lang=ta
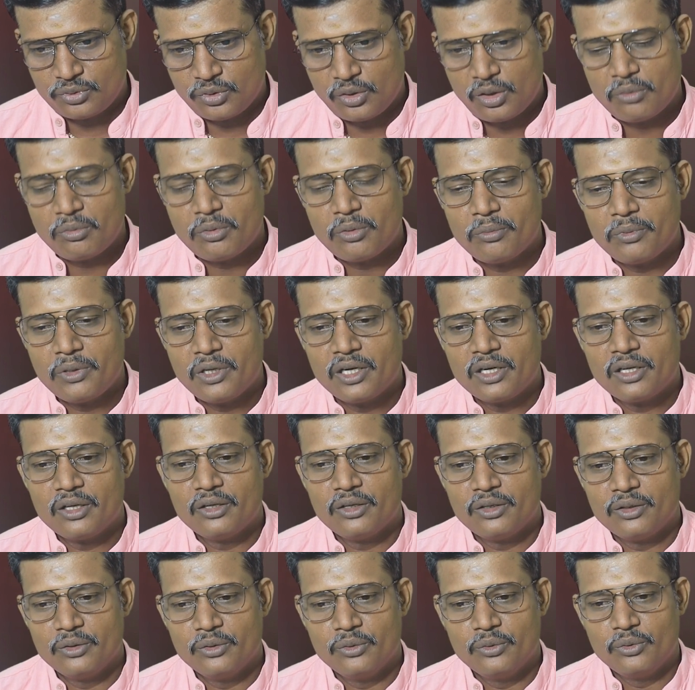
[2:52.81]
சுலபமான
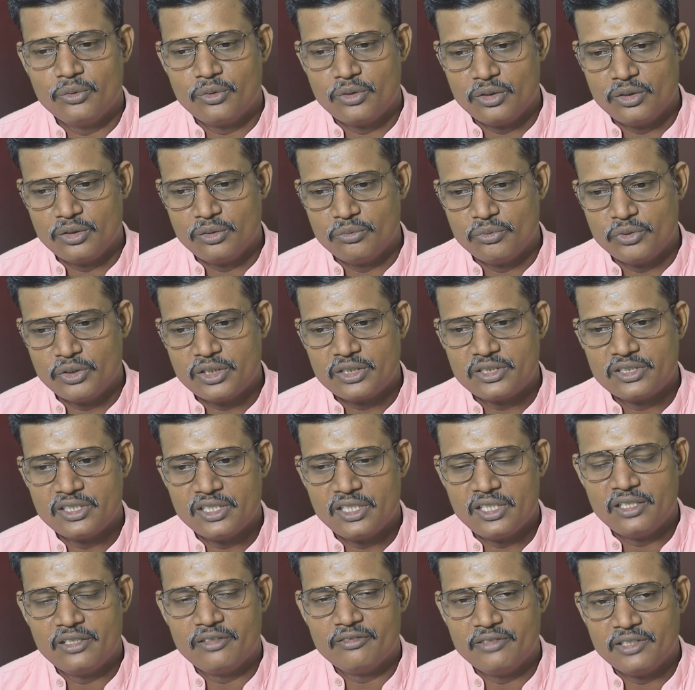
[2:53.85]
ஒரு
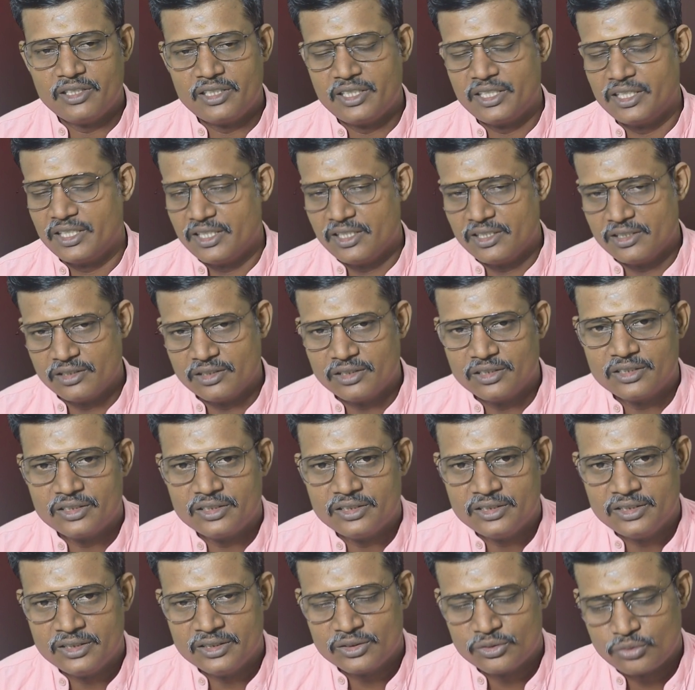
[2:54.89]
முயற்சியிலேயே வெற்றிகள்
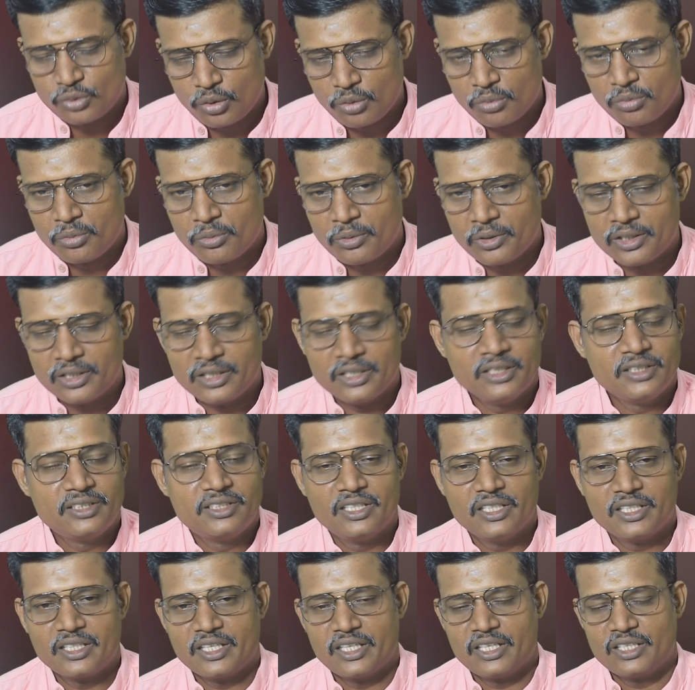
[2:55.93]
சுலபமாக
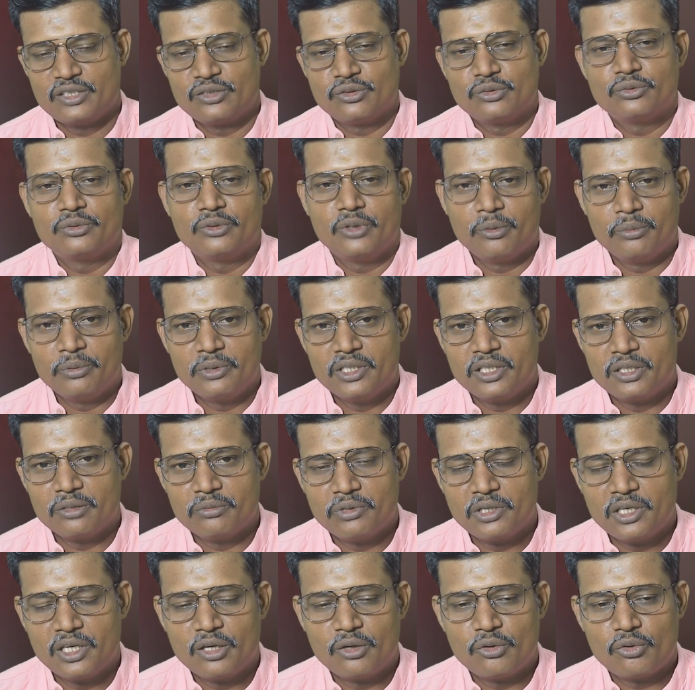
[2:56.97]
ஈஸியாக கிடைக்கும்
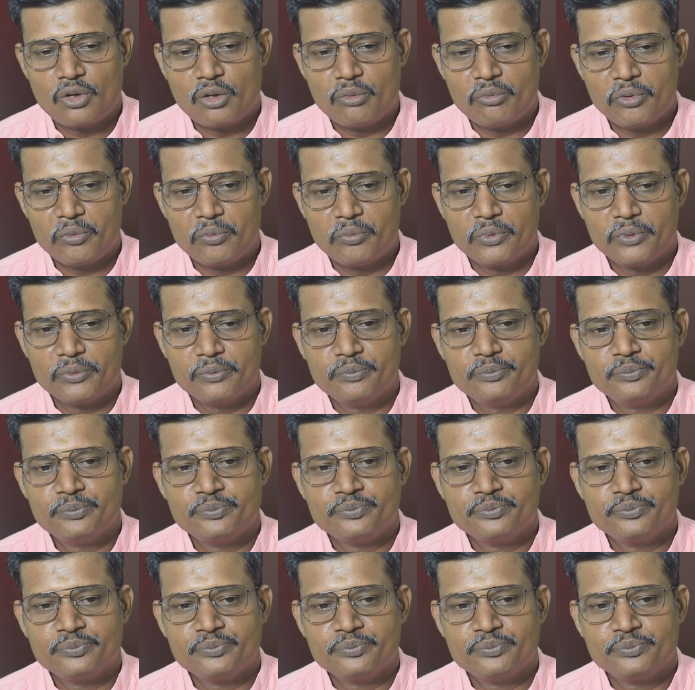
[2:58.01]
அப்படிங்கிற மாதிரியான ஒரு அமைப்பு